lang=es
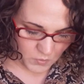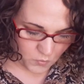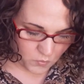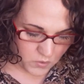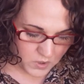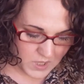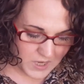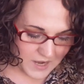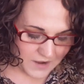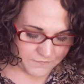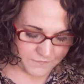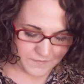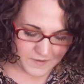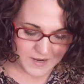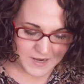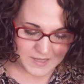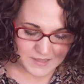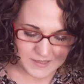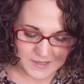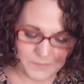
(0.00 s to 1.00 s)
Uy, la
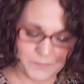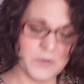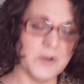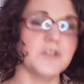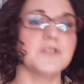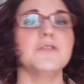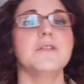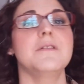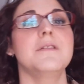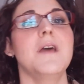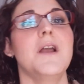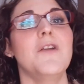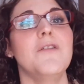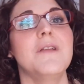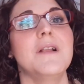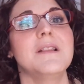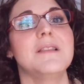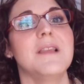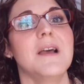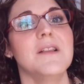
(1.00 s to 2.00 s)
falda, por eso decía lo
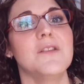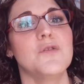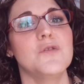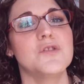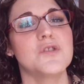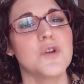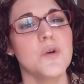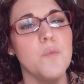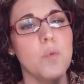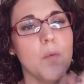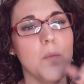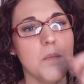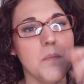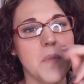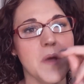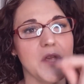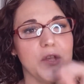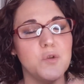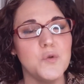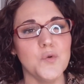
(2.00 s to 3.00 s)
del tacto, es como un
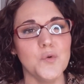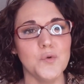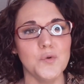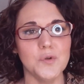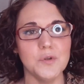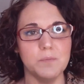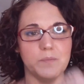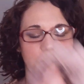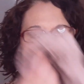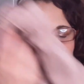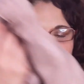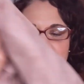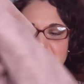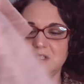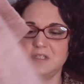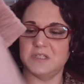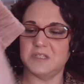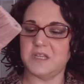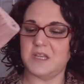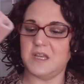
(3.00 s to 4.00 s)
vellud, pero
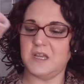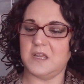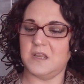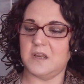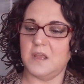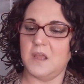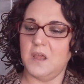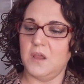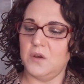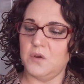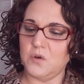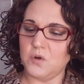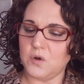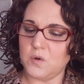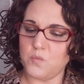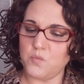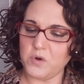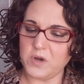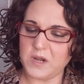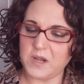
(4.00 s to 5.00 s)
sin ser... No,
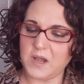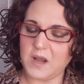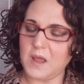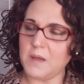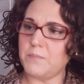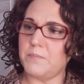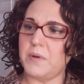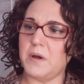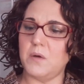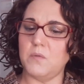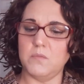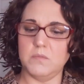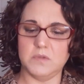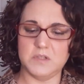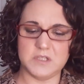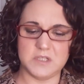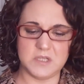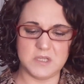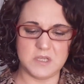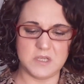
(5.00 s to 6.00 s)
como una napa,
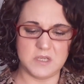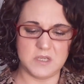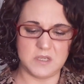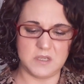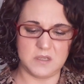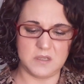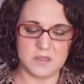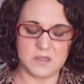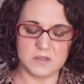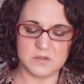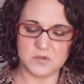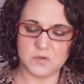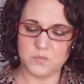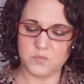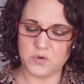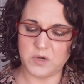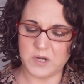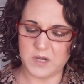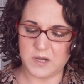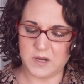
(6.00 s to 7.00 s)
sí, es como
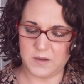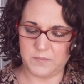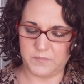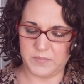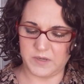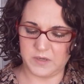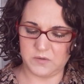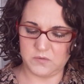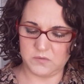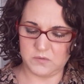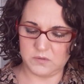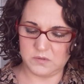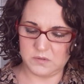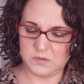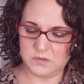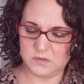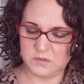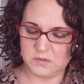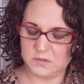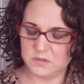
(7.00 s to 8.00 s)
una napa, ¿no?
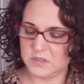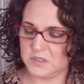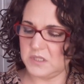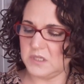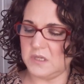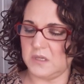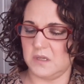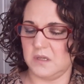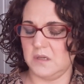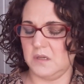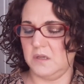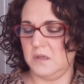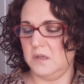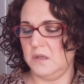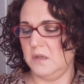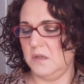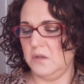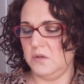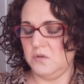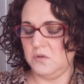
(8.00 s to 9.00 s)
Sí,
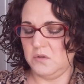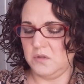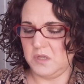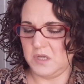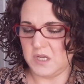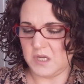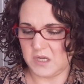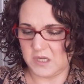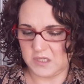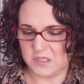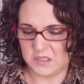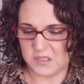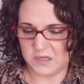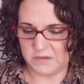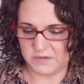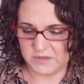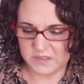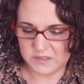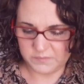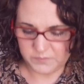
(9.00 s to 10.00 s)
yo diría que sí, a
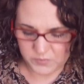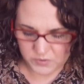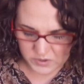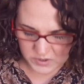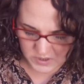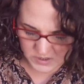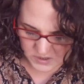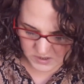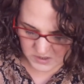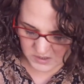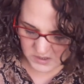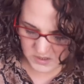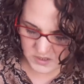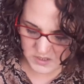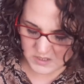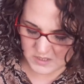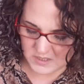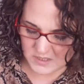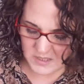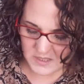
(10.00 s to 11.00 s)
ver si pone
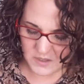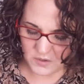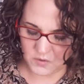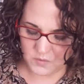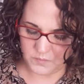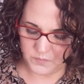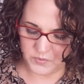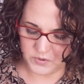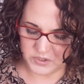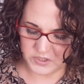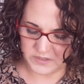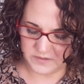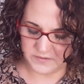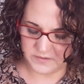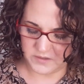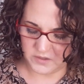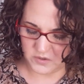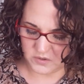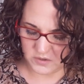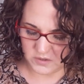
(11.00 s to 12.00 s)
la
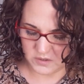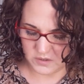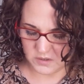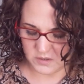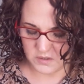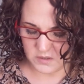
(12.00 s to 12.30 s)
composición.